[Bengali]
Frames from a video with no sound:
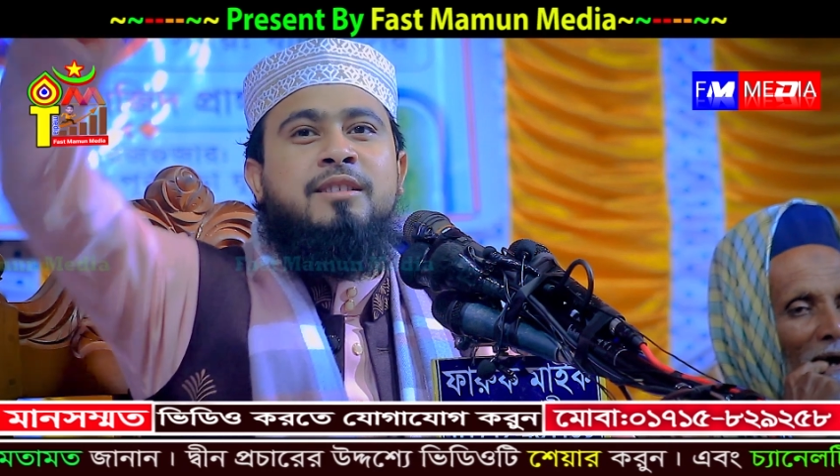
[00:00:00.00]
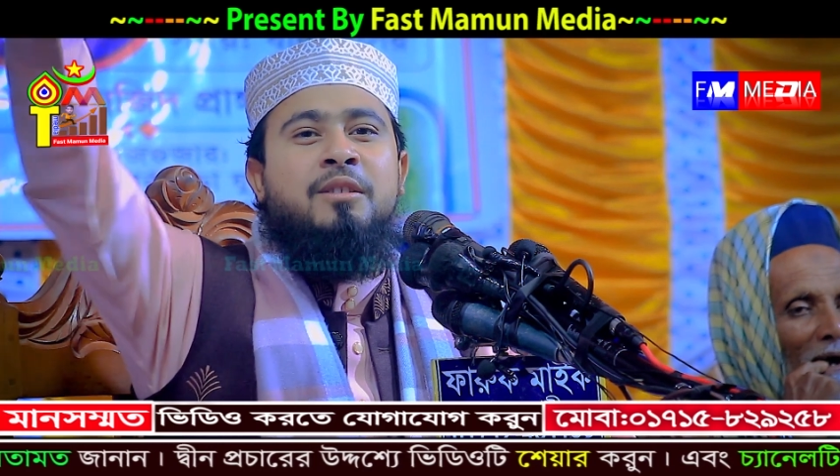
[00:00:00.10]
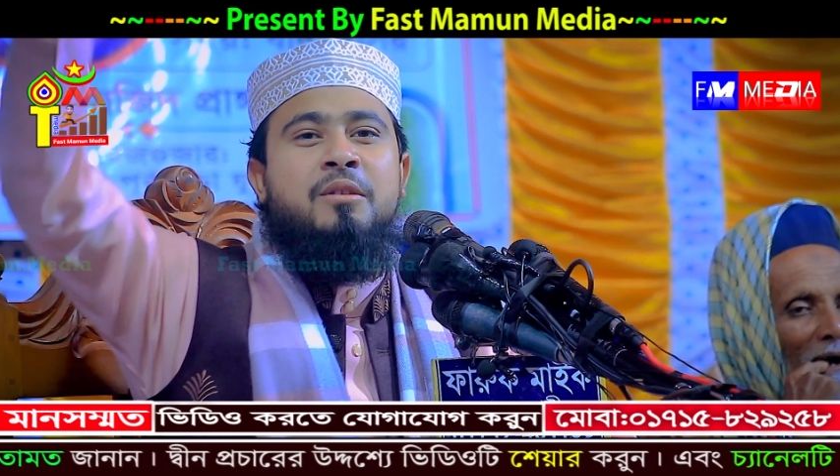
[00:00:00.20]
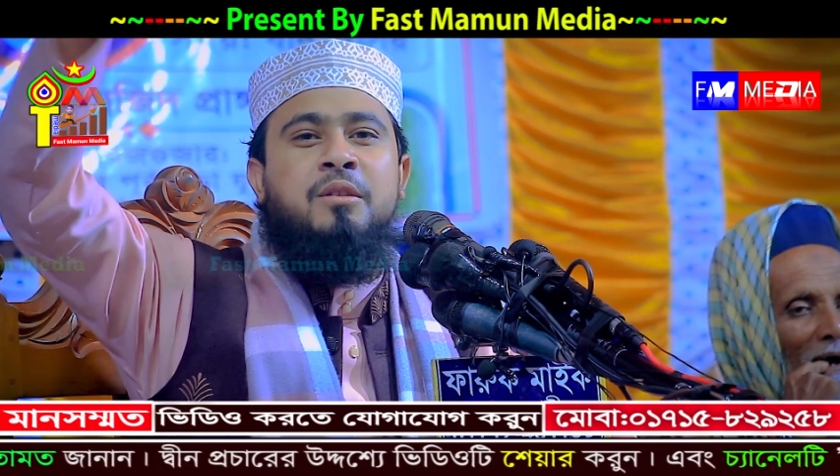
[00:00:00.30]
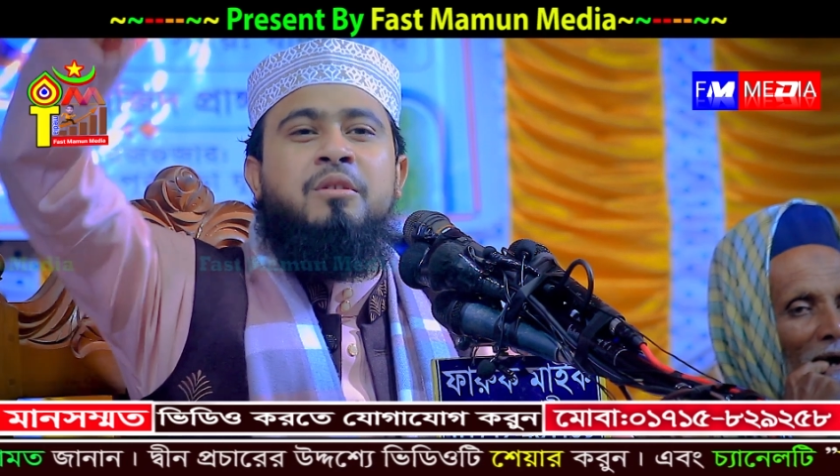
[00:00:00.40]
সাত
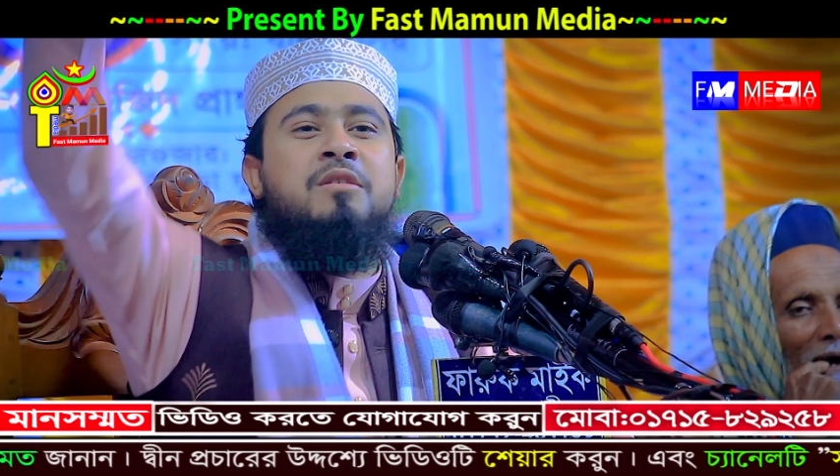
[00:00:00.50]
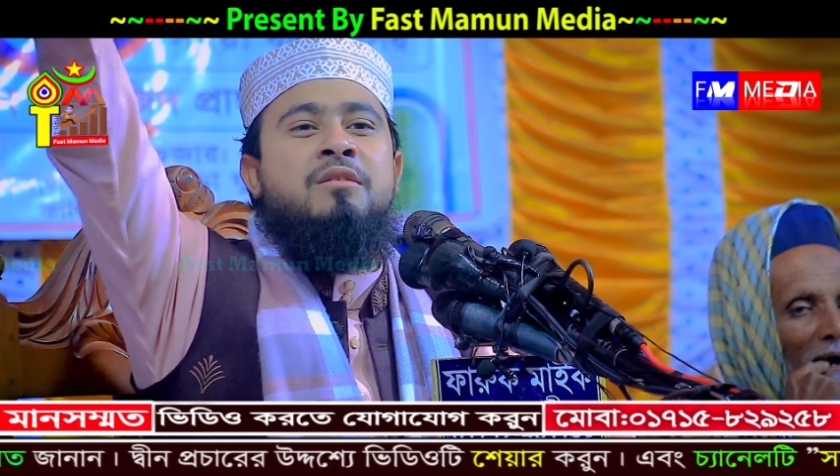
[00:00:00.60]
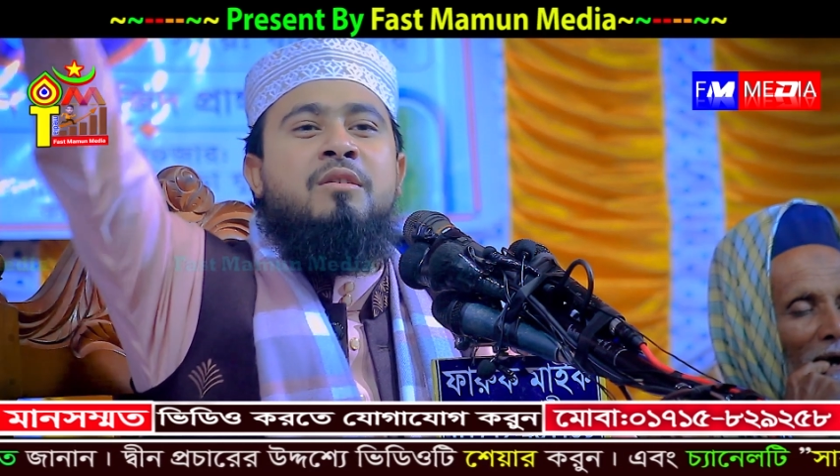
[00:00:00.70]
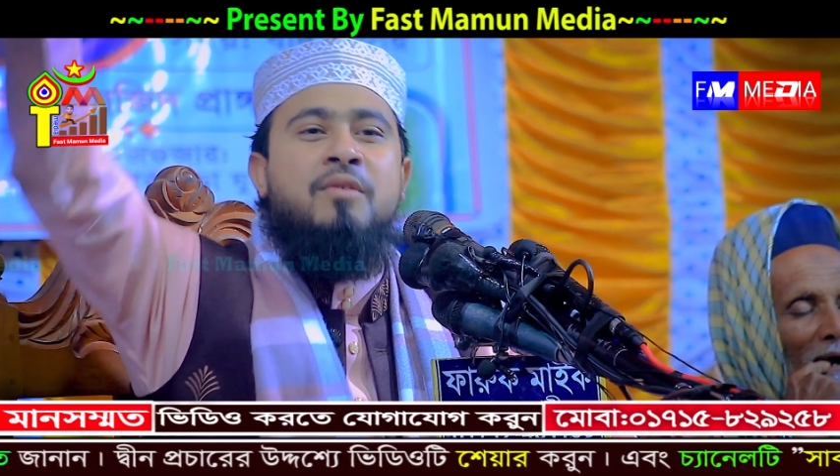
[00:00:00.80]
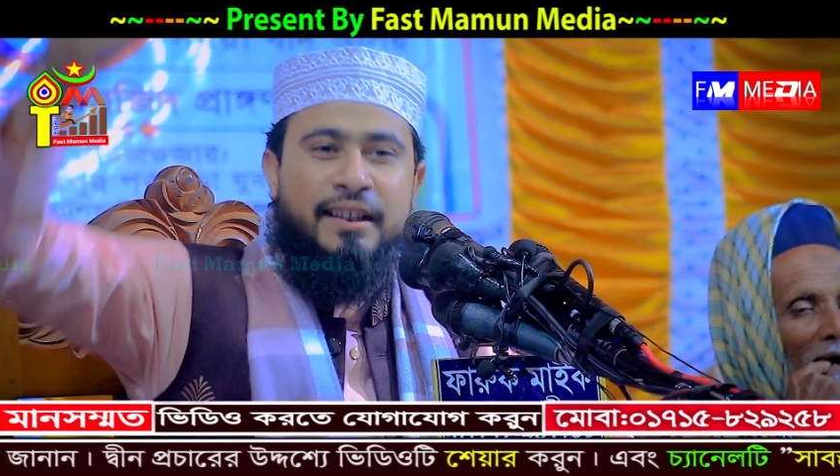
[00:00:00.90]
লক্ষ দশ
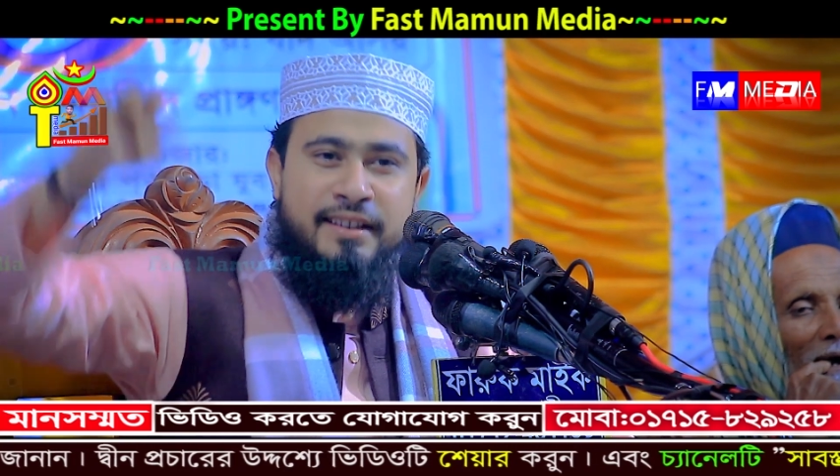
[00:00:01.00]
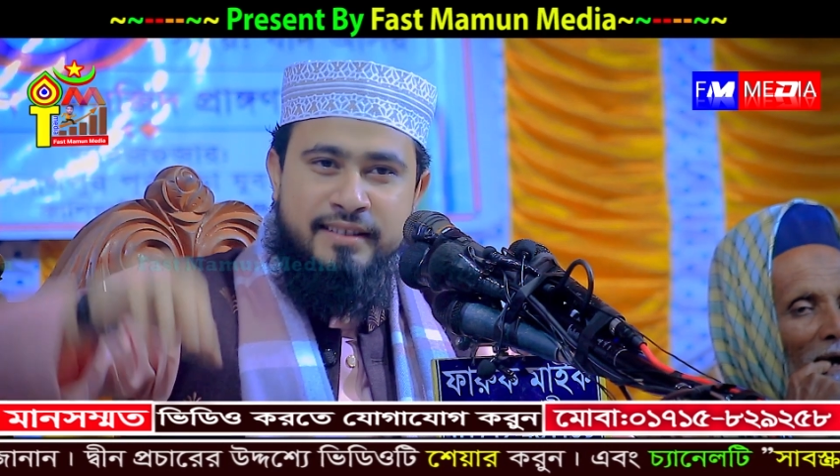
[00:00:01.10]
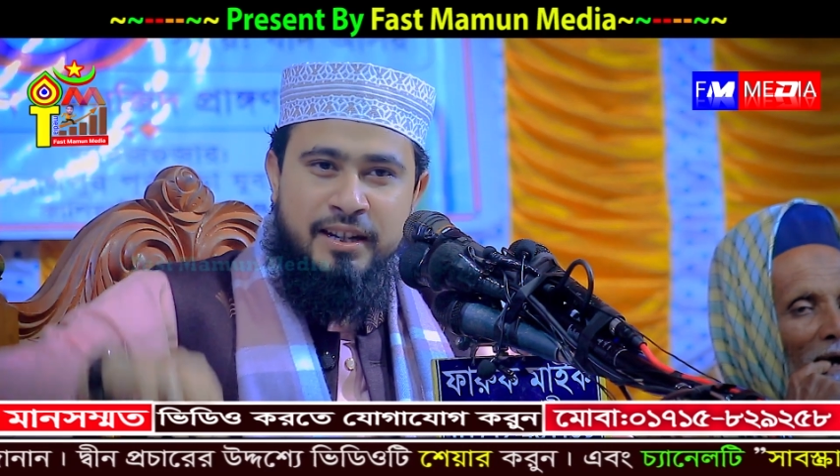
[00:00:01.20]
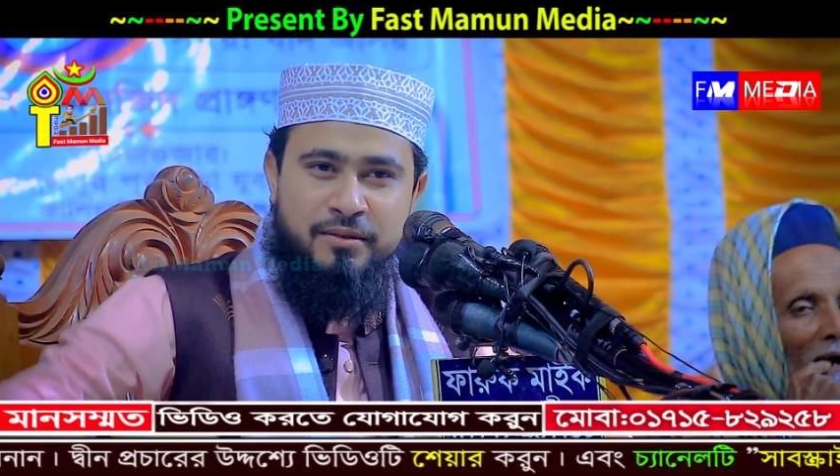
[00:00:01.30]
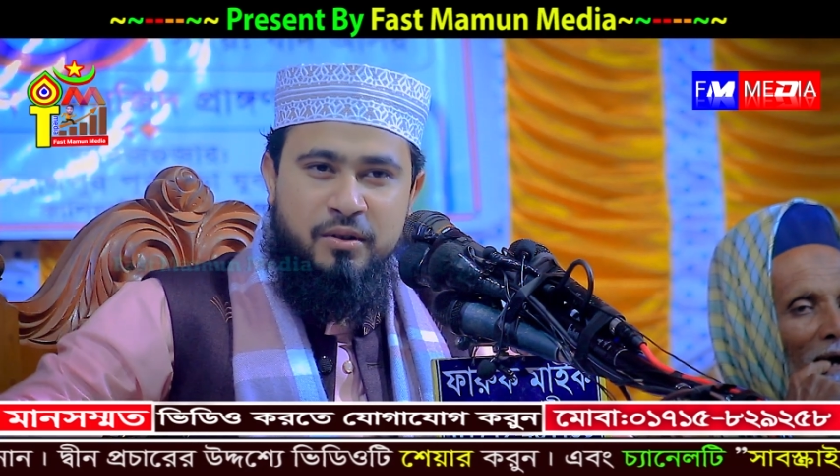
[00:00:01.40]
লক্ষ
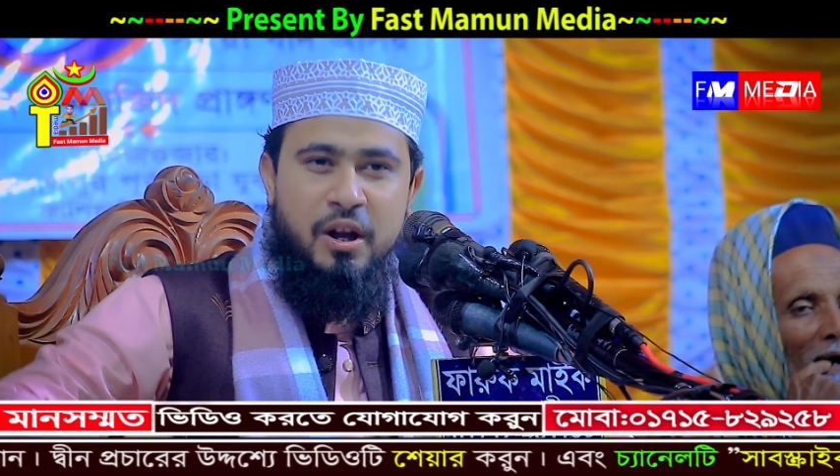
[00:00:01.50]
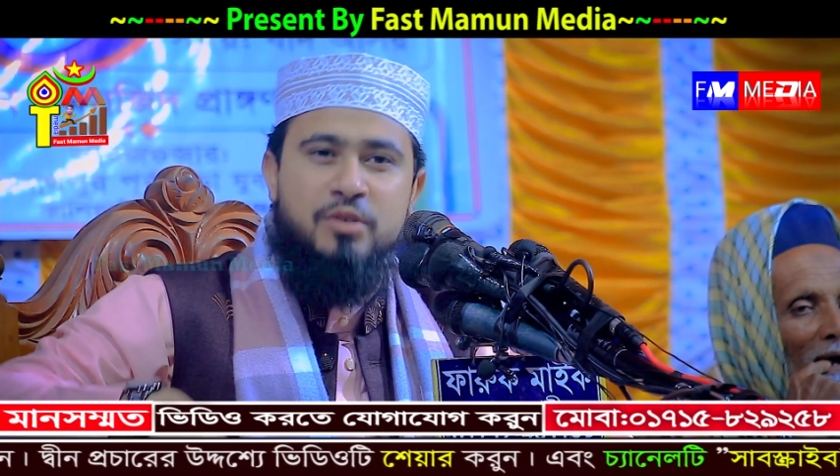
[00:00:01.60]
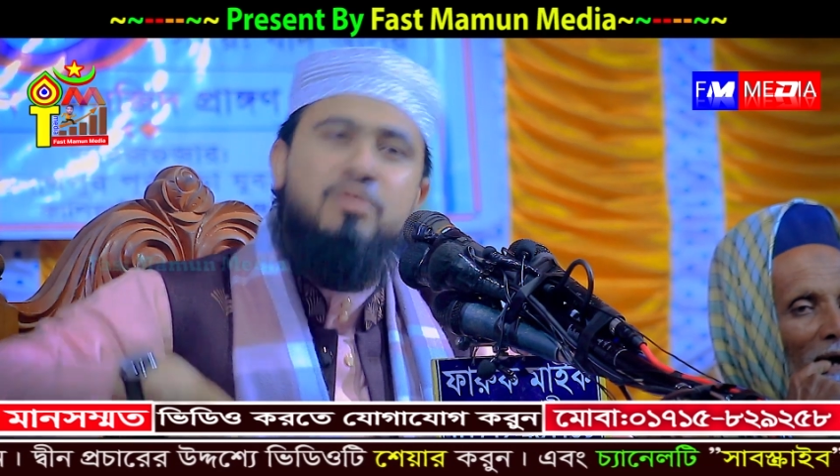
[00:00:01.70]
হাদিস থাকুক